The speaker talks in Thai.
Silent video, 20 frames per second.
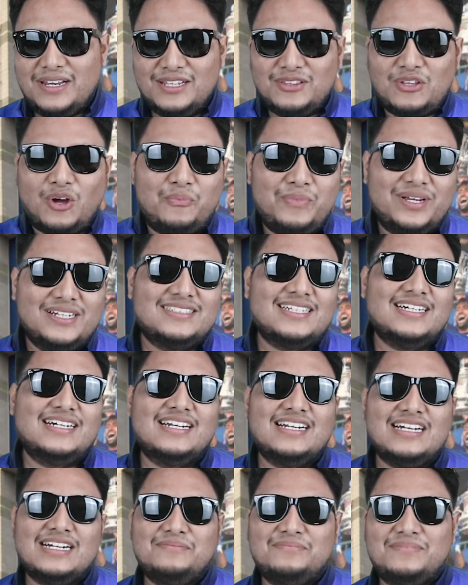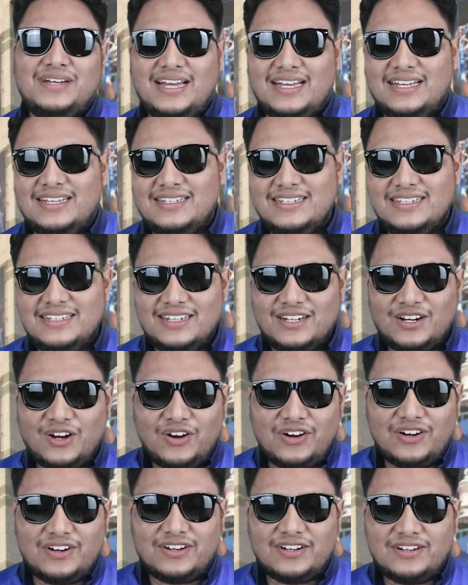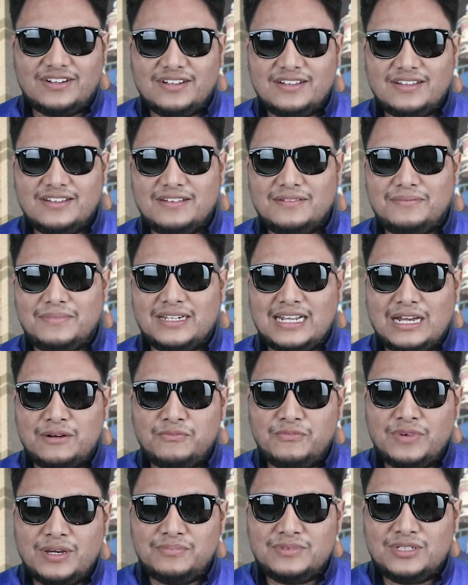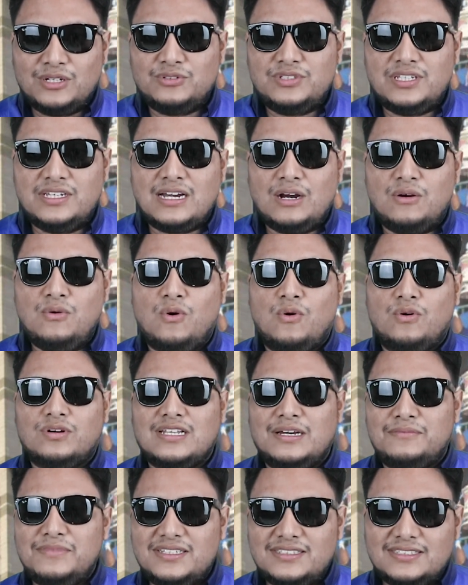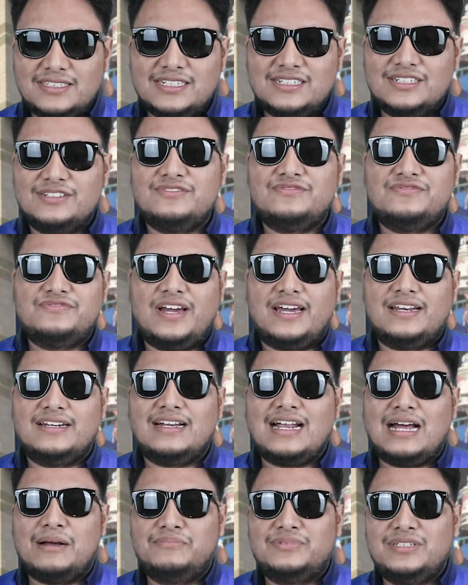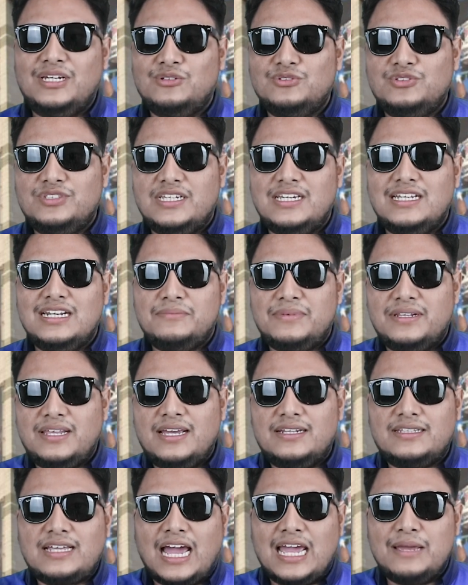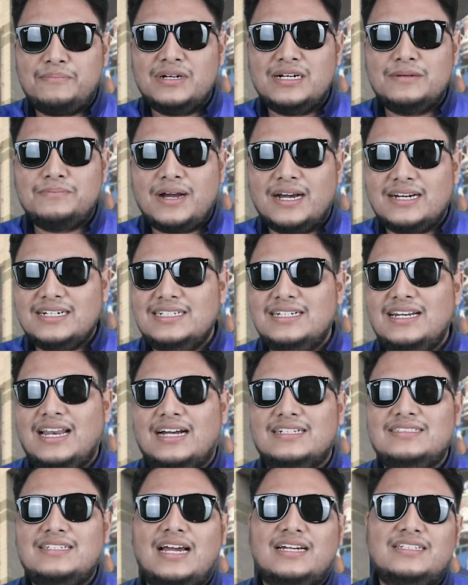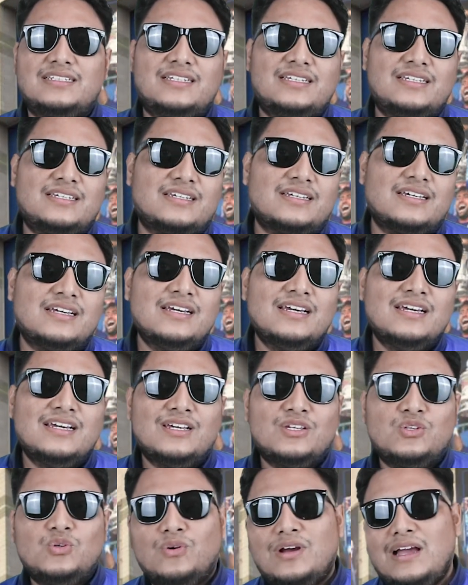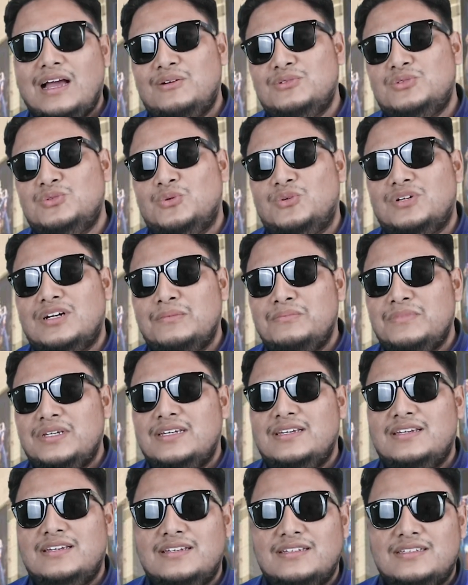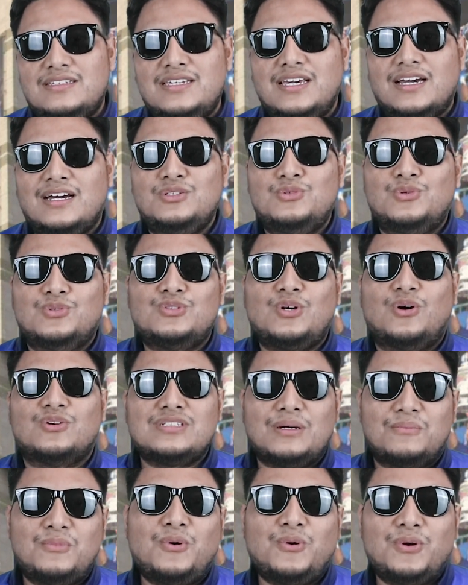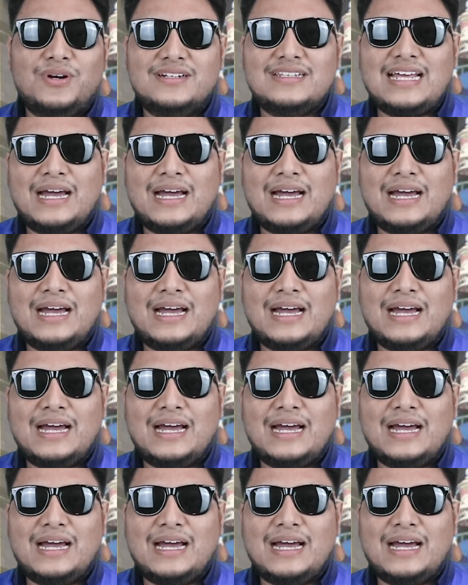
ไม่ได้ต่อมิกเซอร์นะครับอ่ะก็มาทำเว็บเชลซี 96ทำให้เจอแฟนคลับเชลซีในประเทศไทยเพิ่มมากขึ้นหลังจากที่ยุค 90 ก็มีเชียร์กันอยู่2-3คน